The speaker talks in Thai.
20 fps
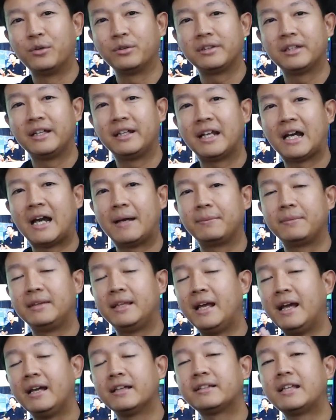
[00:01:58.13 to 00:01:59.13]
คตเลยนะครับ
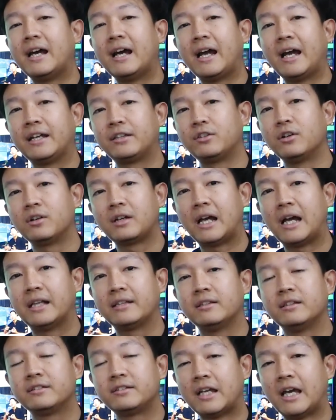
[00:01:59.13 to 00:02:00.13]
และถ้าใครต้องการ
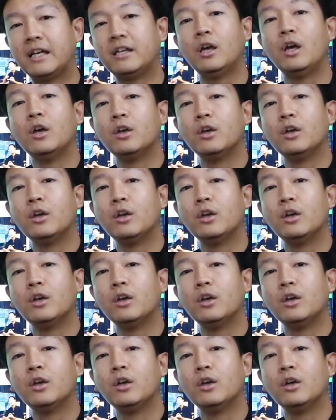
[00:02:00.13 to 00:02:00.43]
ใช้